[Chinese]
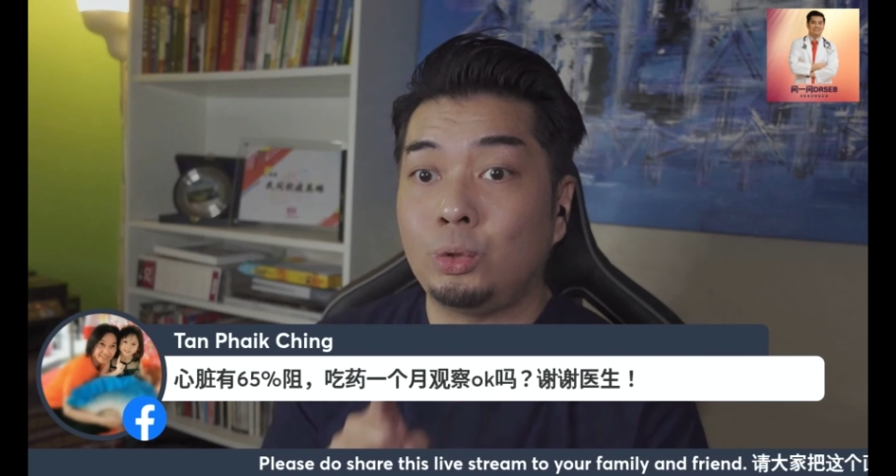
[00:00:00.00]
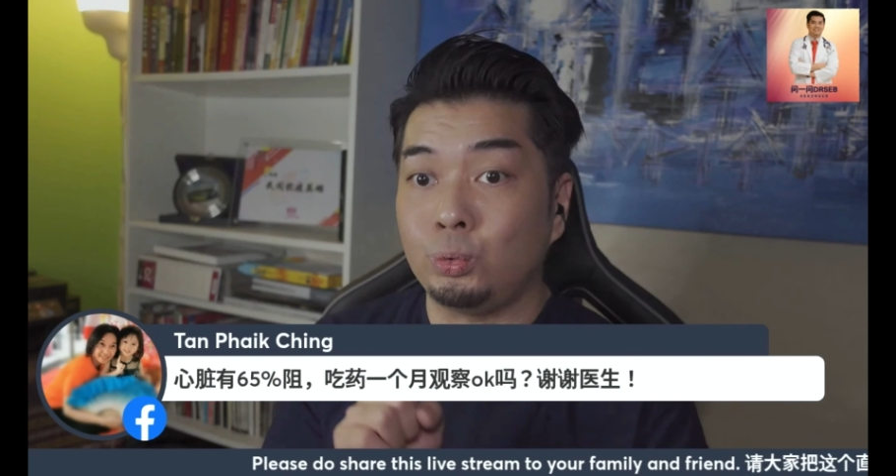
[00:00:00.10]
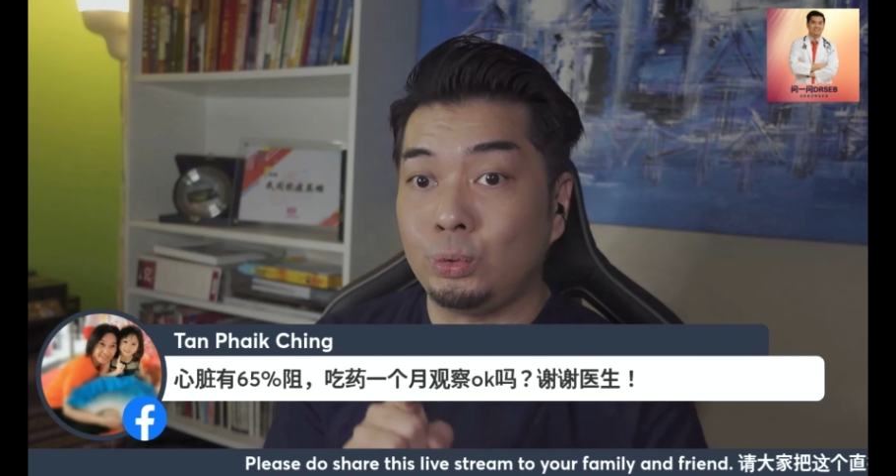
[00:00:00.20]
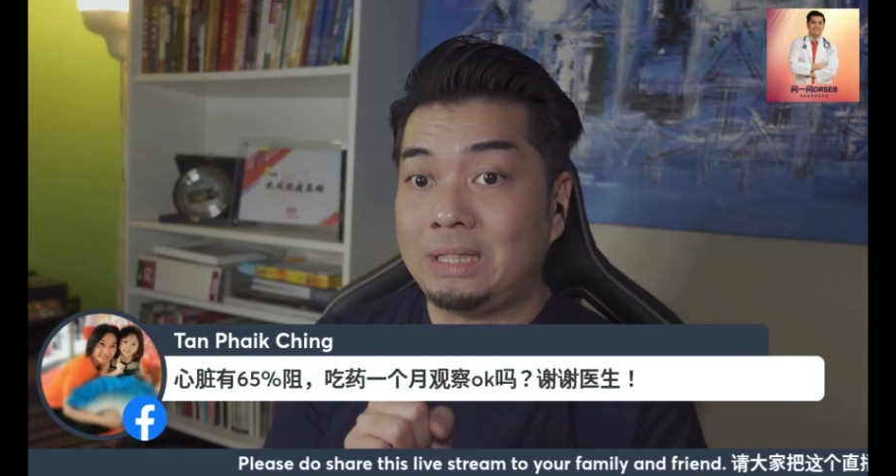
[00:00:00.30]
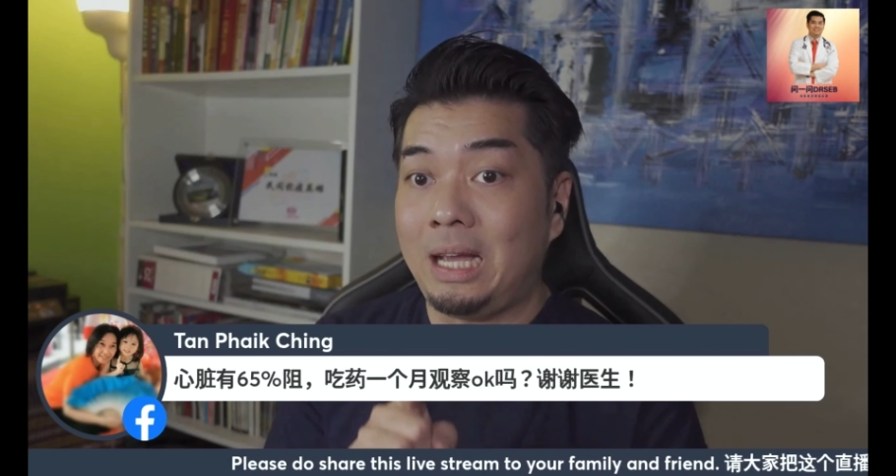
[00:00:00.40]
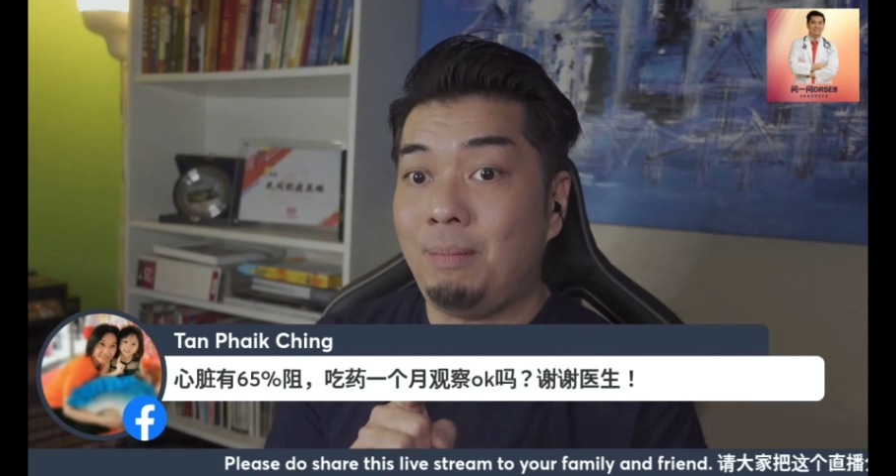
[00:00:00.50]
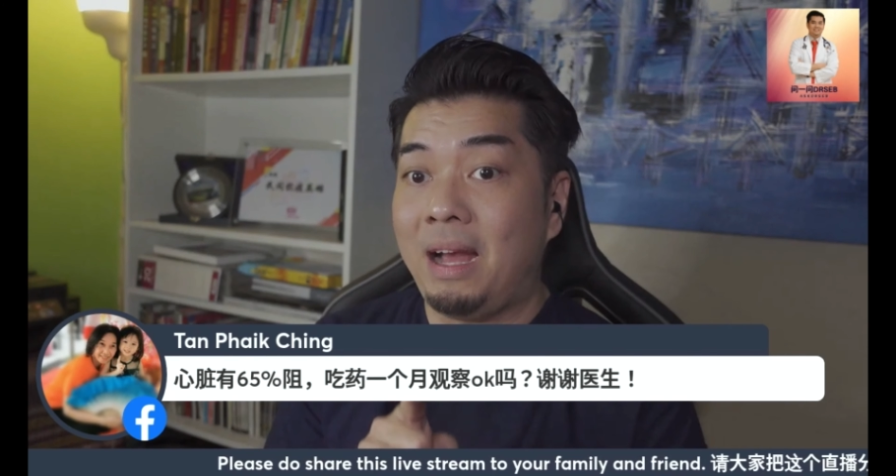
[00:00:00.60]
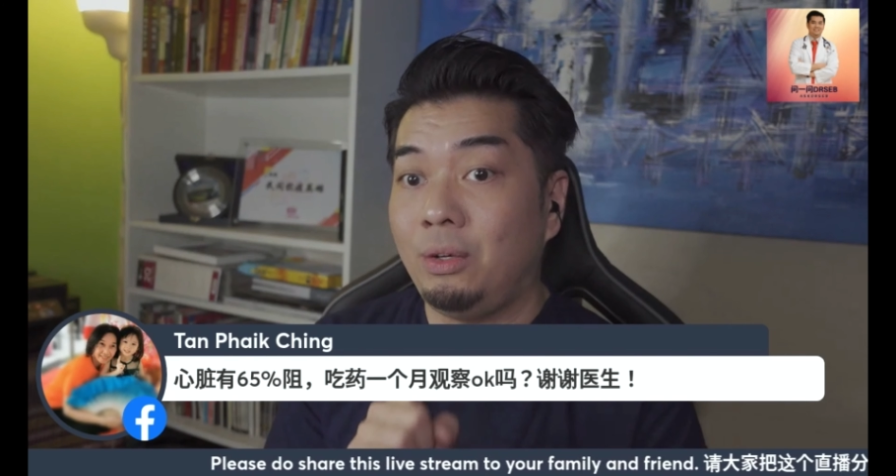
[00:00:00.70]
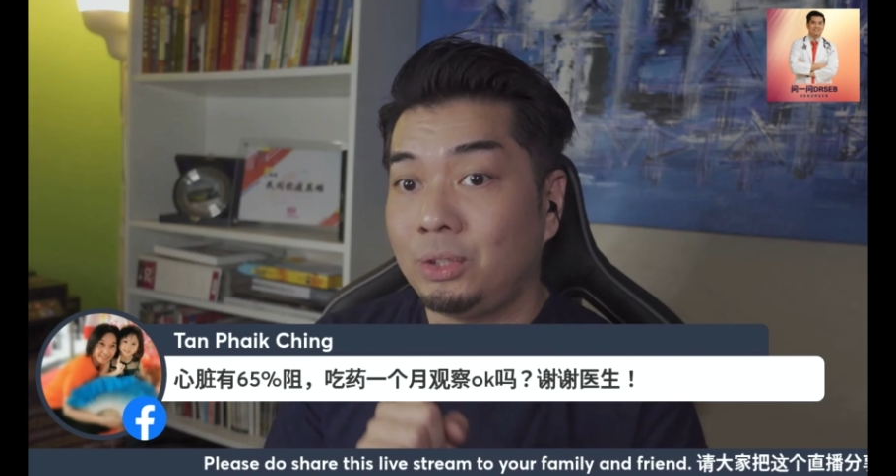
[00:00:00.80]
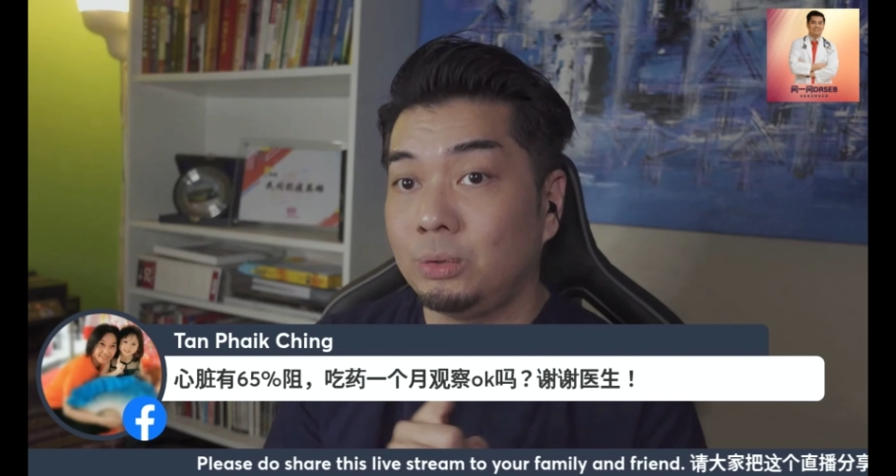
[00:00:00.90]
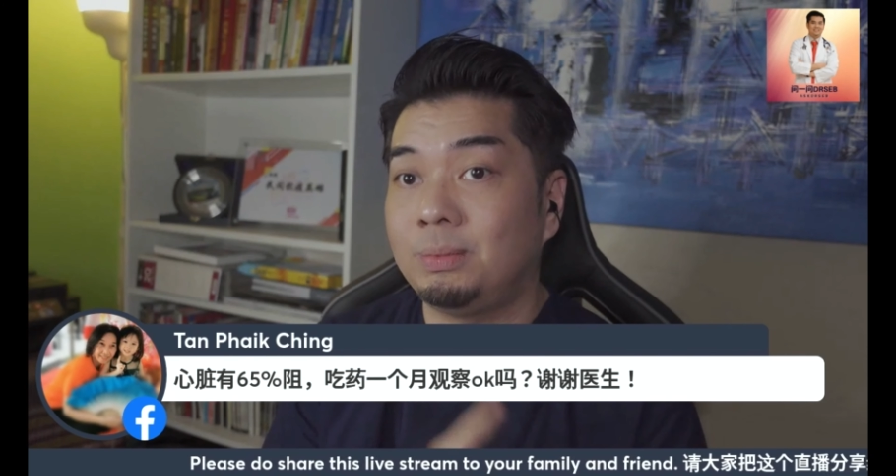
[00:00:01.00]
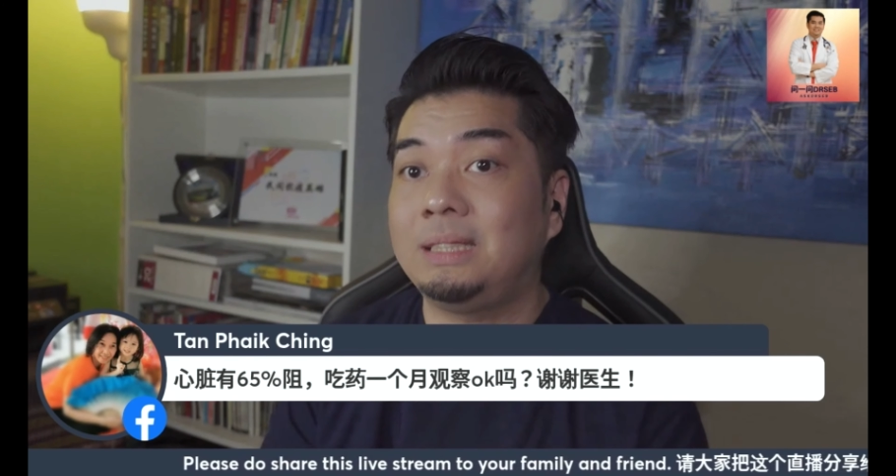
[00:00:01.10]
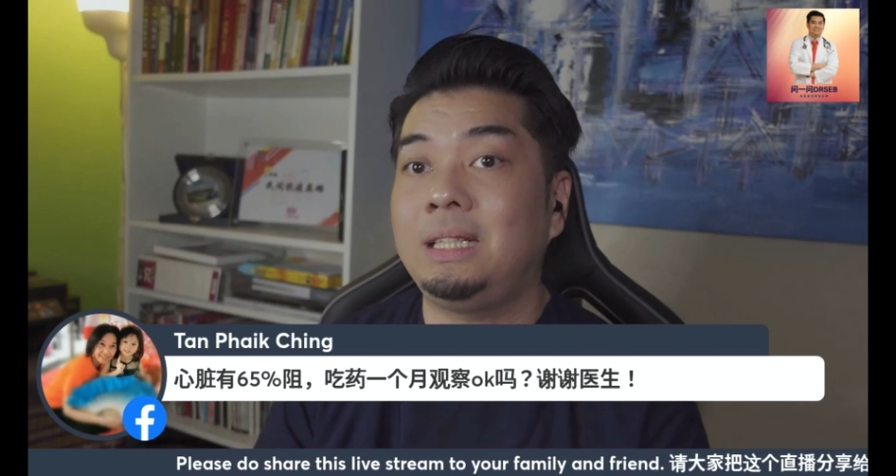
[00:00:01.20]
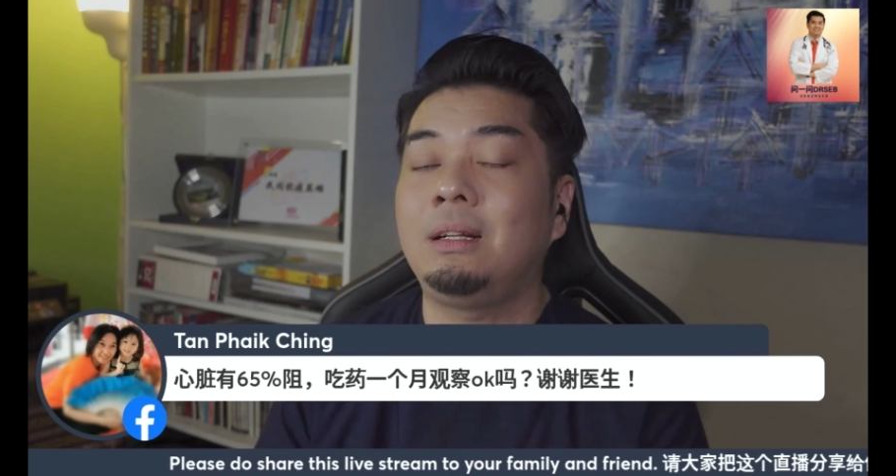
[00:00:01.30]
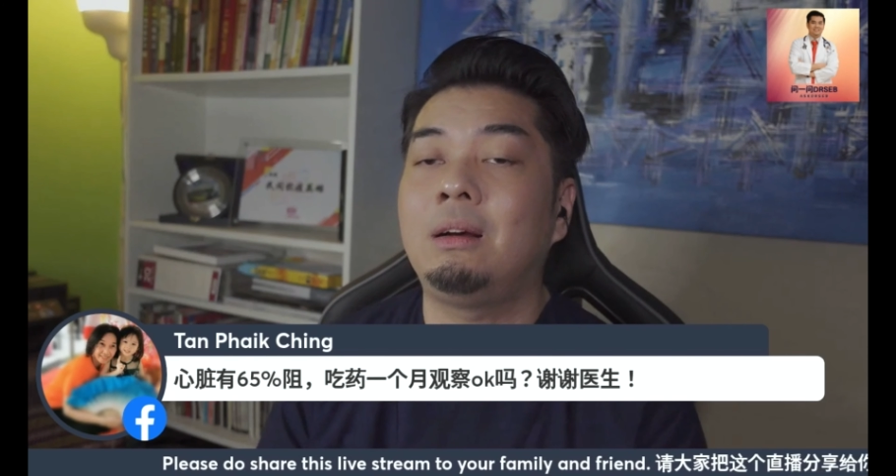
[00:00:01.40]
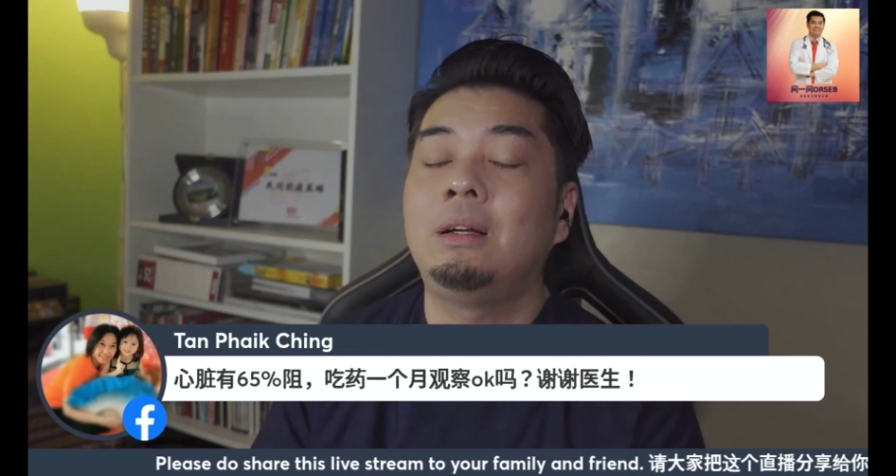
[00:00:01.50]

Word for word: 阻塞吧，六十八哈。